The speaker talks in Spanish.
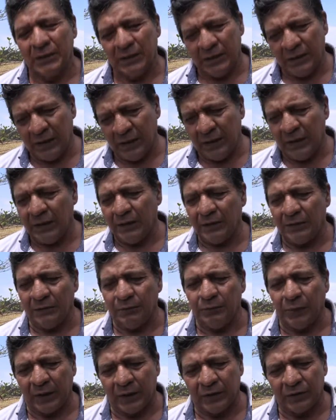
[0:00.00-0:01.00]
Y
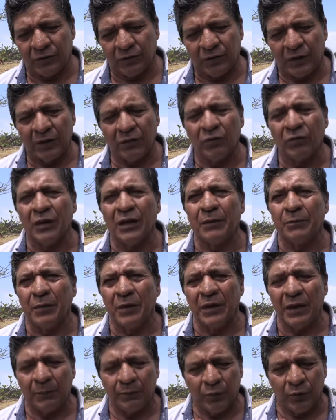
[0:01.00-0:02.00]
para eso tengo
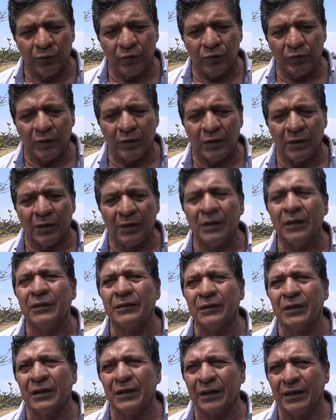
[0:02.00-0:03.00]
el apoyo del
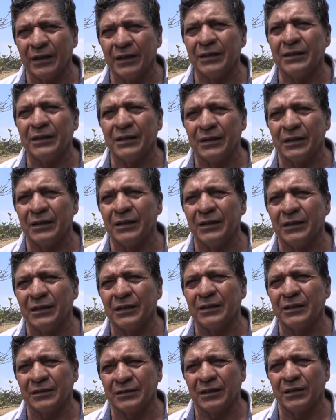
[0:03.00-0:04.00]
gerente
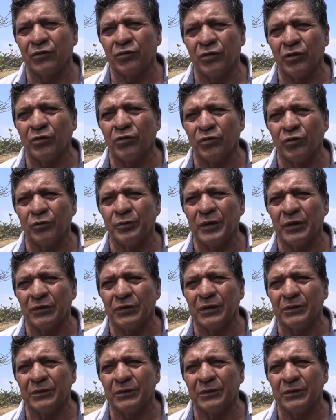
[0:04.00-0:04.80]
de desarrollo económico